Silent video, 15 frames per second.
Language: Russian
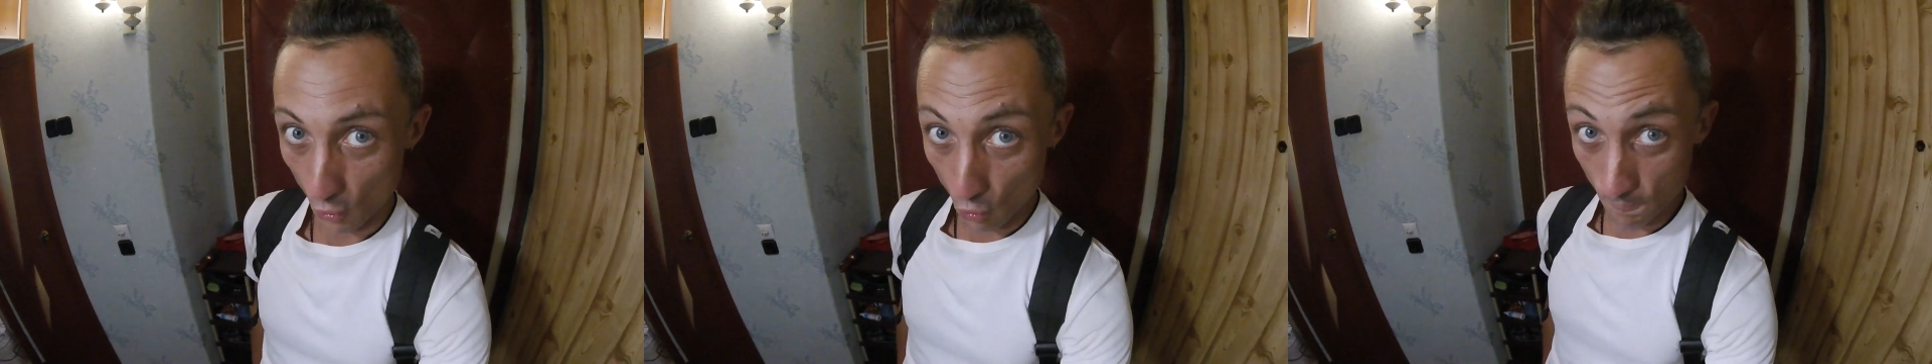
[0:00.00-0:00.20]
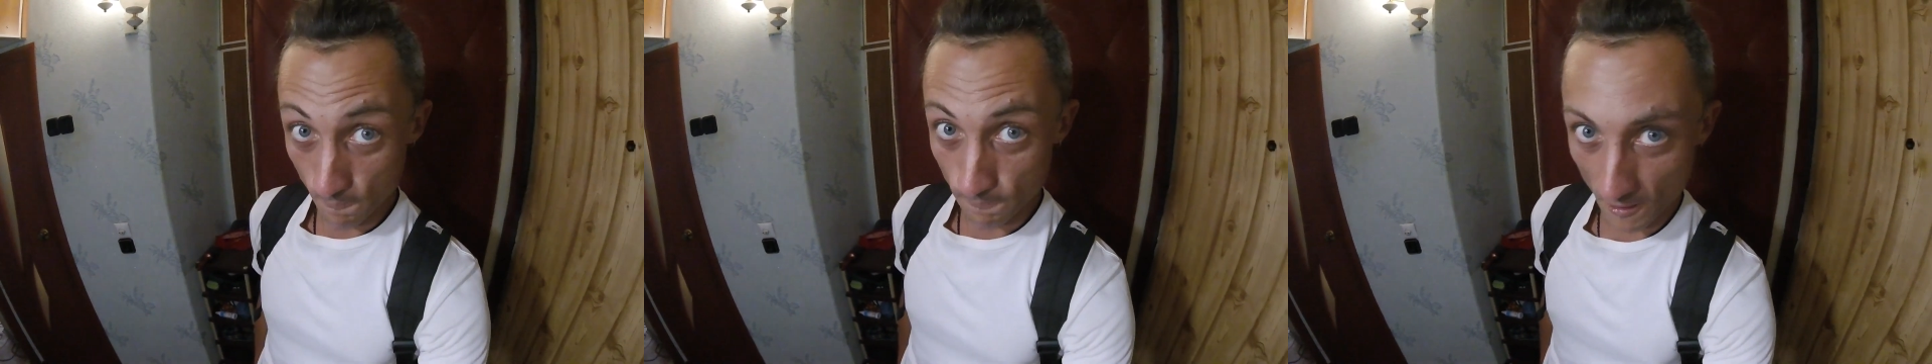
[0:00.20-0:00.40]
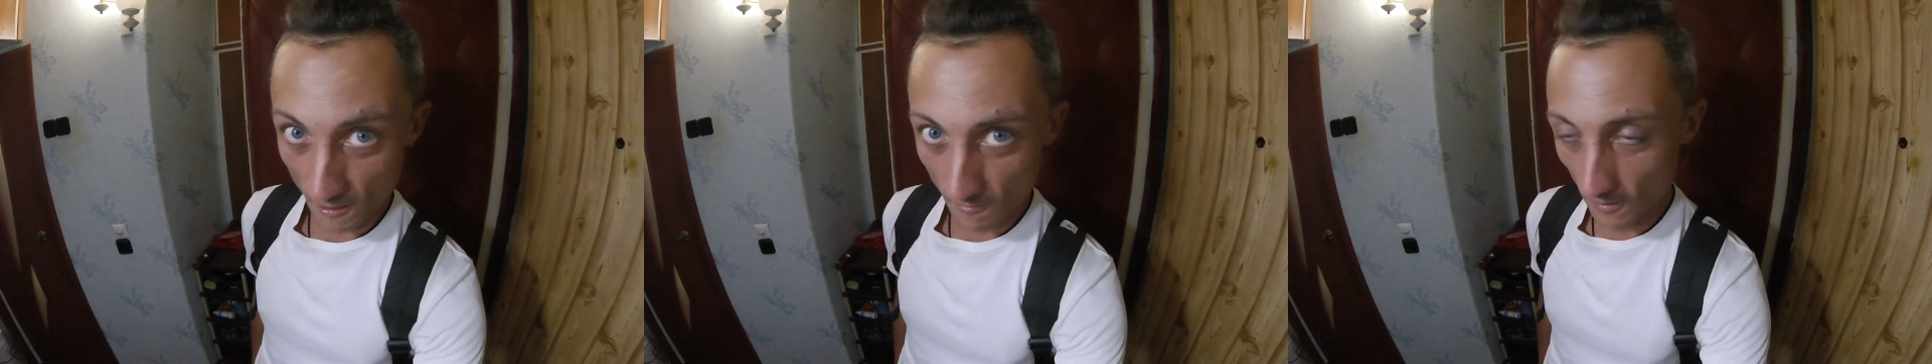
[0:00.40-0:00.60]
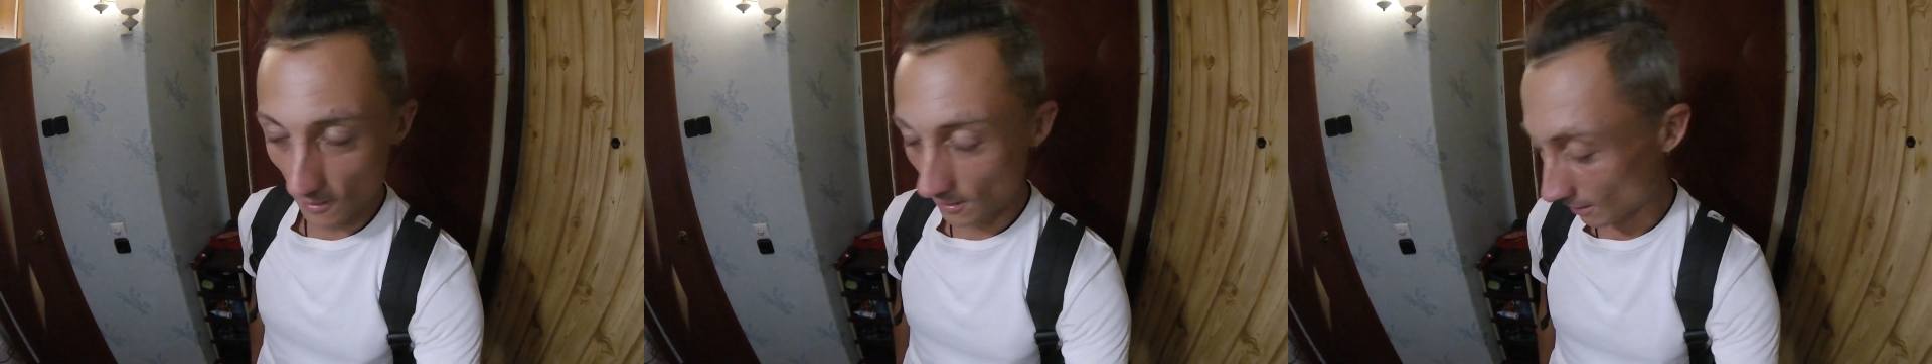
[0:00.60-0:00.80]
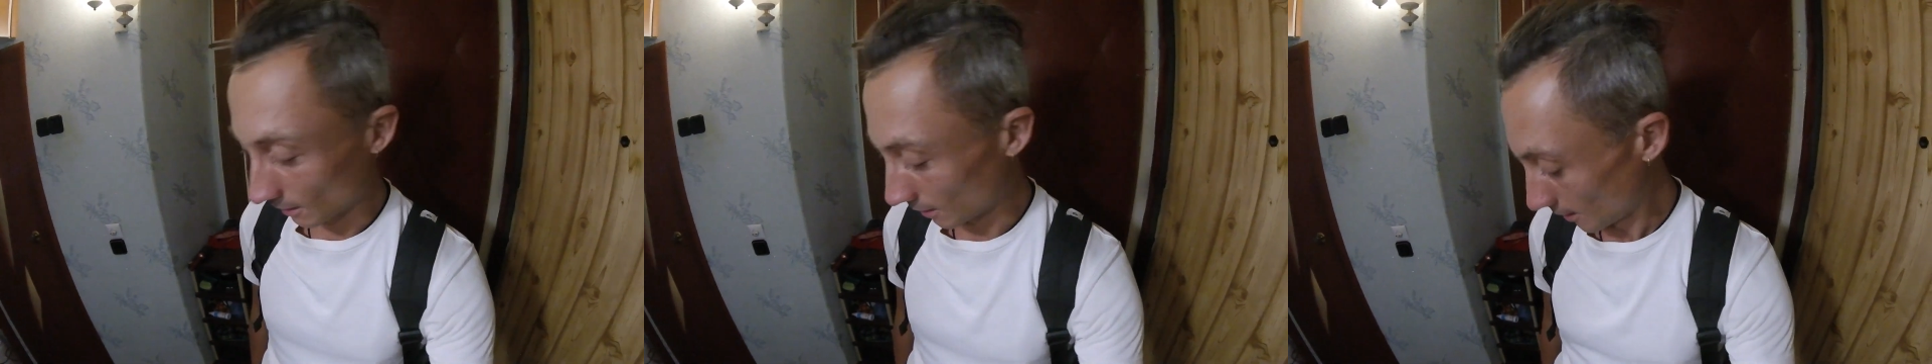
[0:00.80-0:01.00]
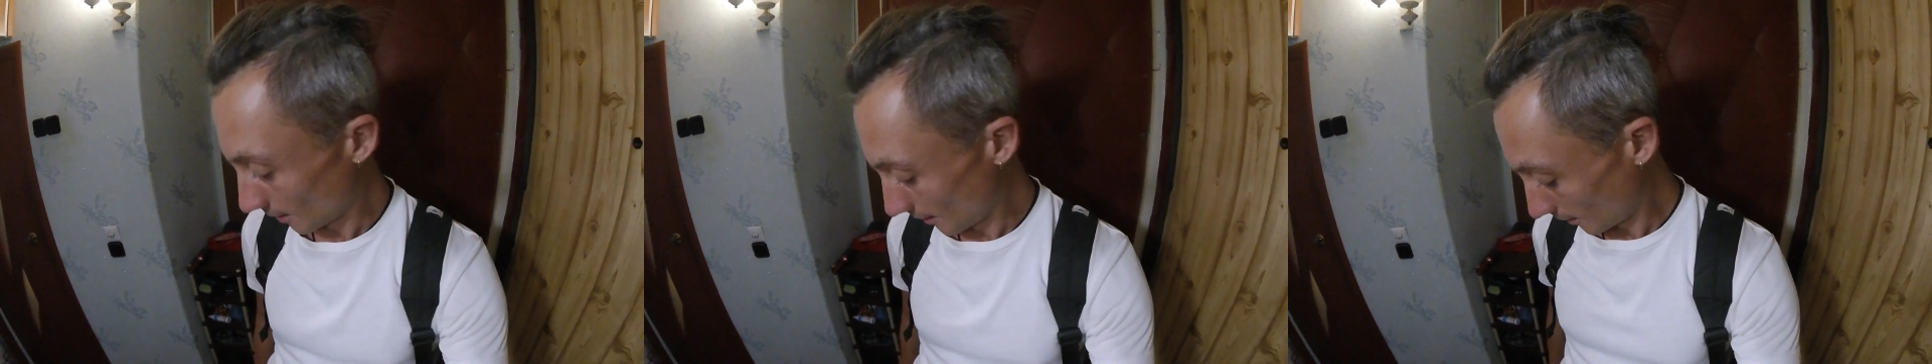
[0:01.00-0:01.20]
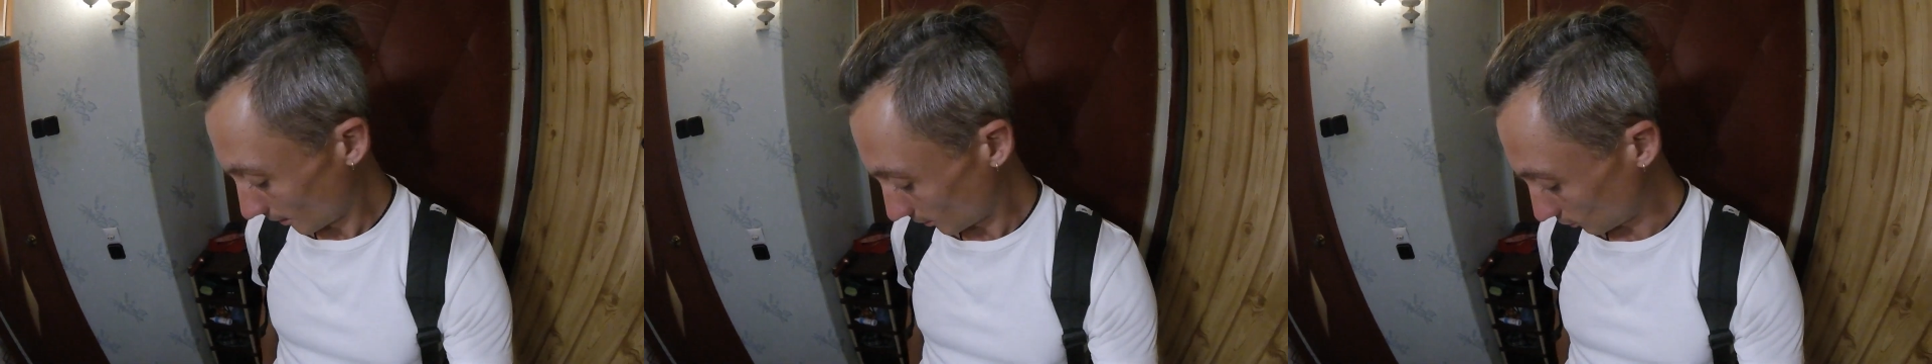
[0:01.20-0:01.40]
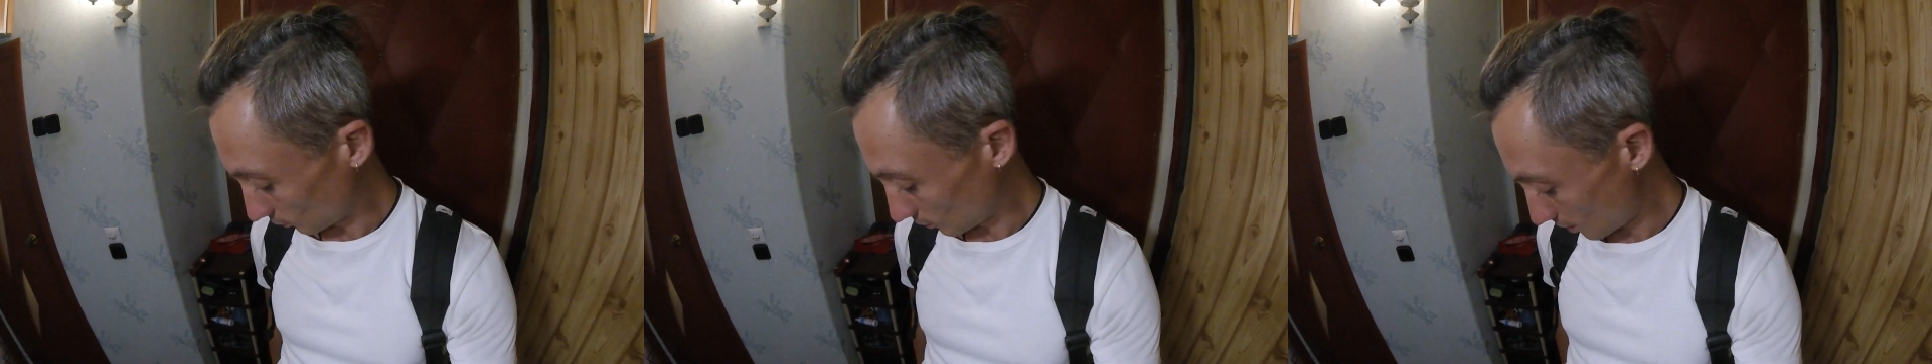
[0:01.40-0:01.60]
купи меня.
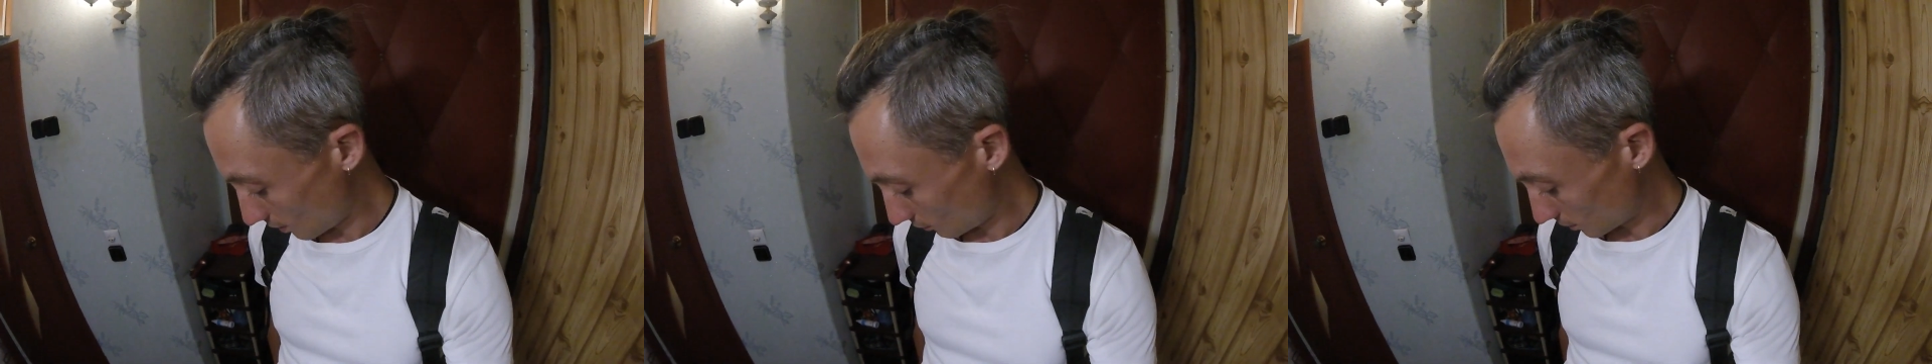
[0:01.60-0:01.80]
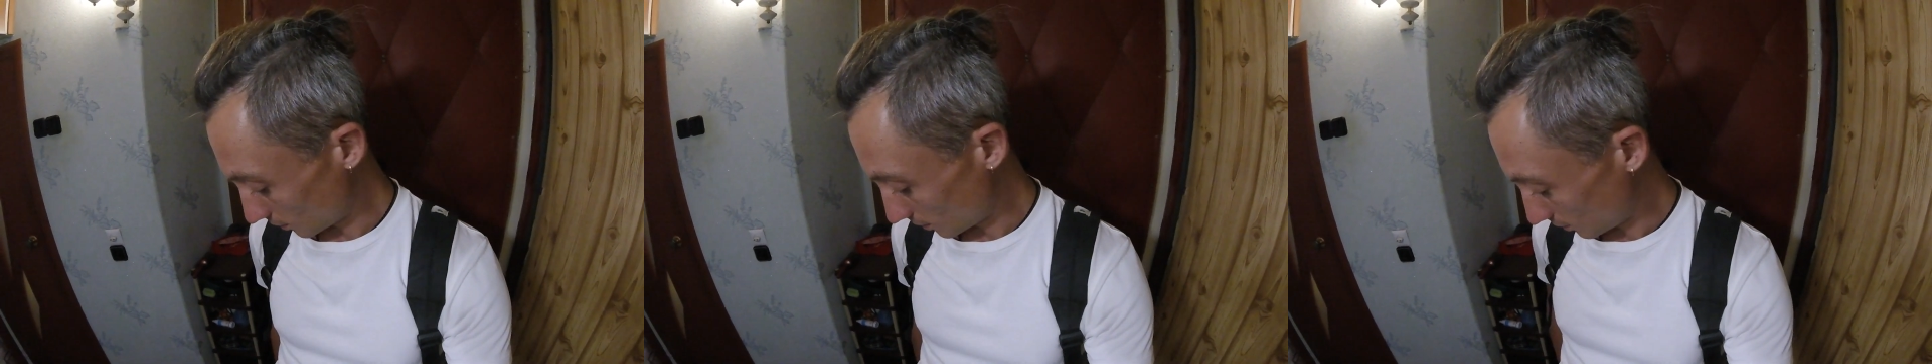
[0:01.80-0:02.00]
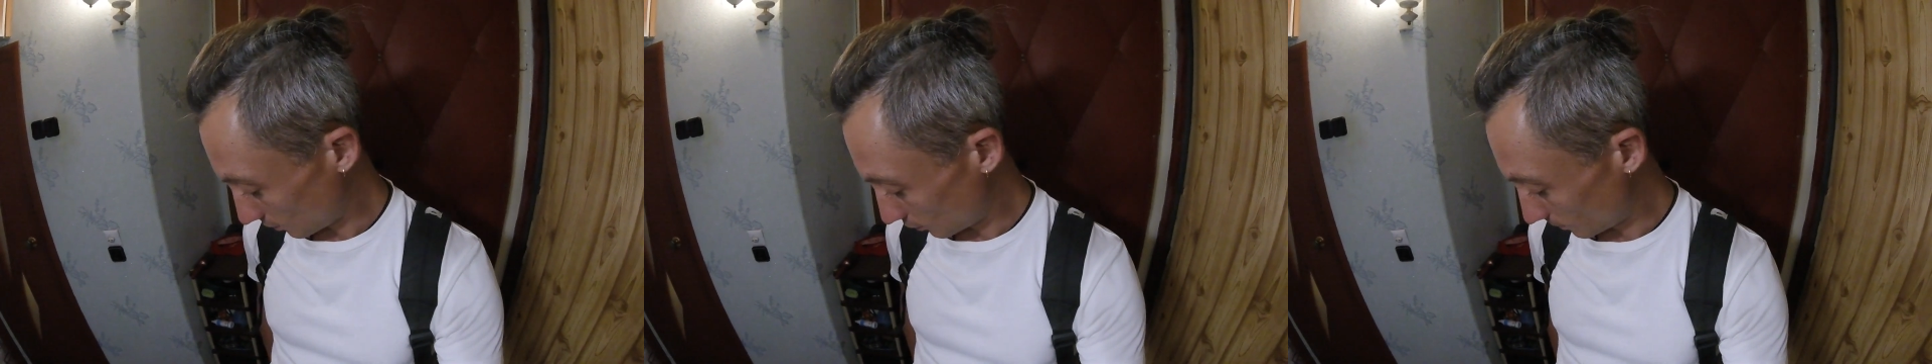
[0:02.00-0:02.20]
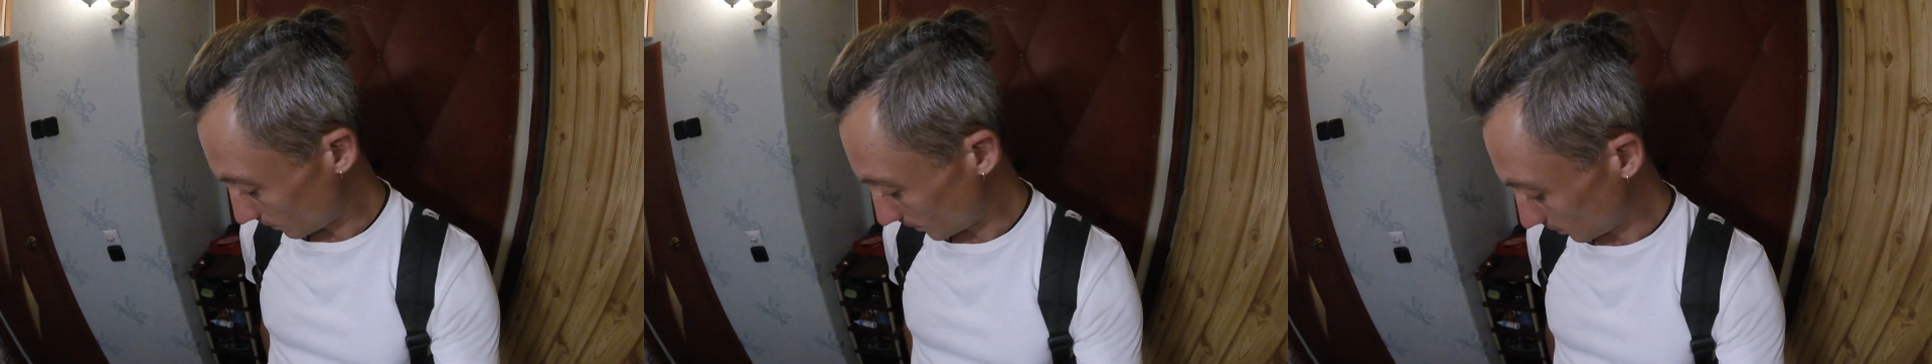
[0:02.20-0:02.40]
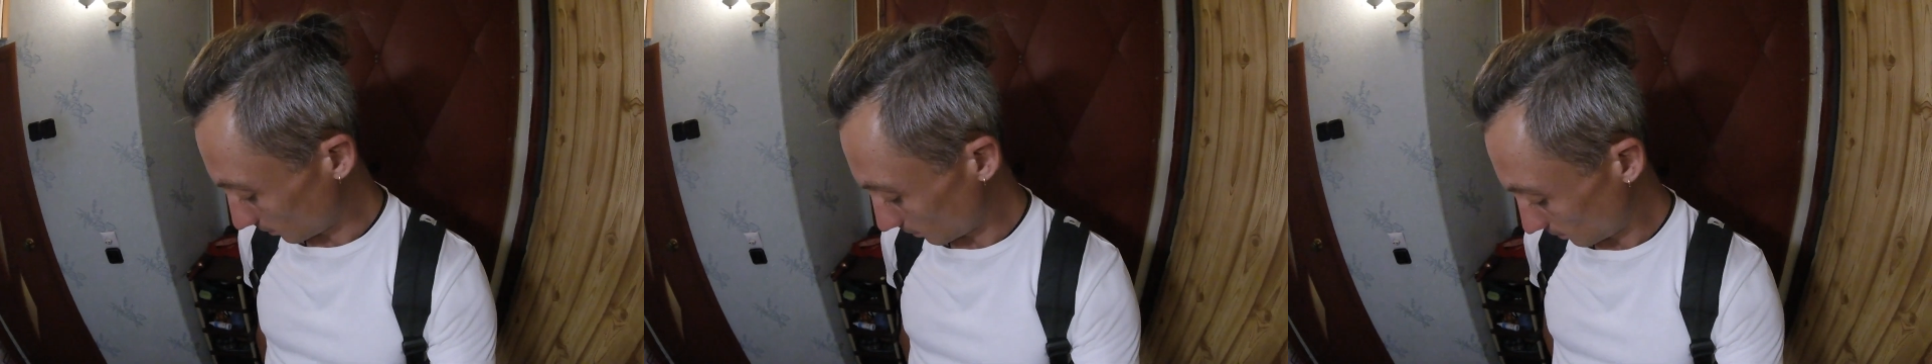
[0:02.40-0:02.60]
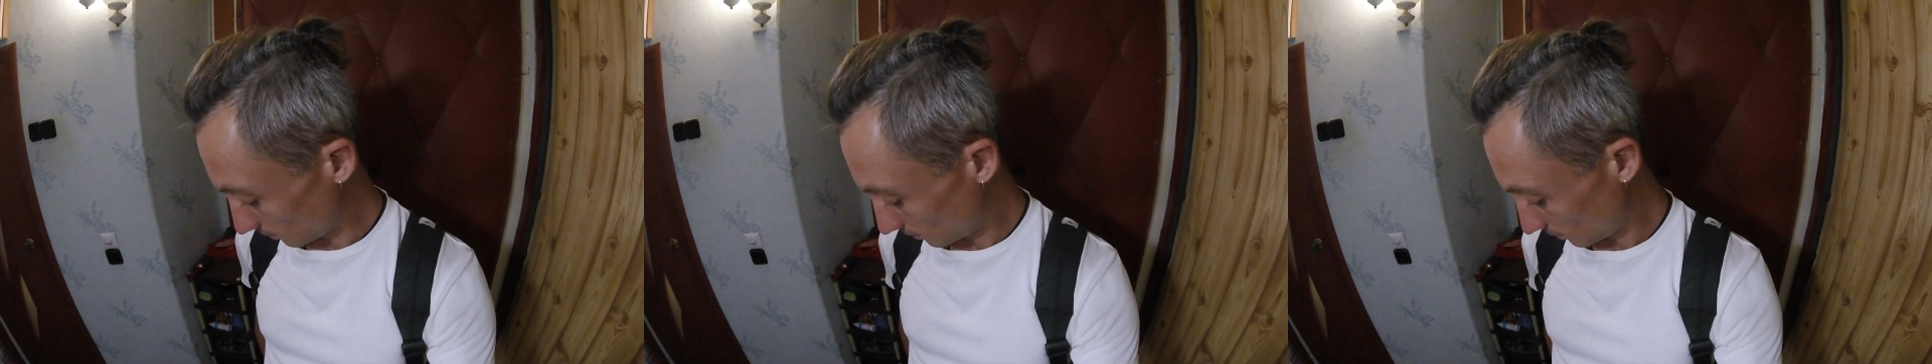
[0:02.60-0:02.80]
Ну, я его себе купил.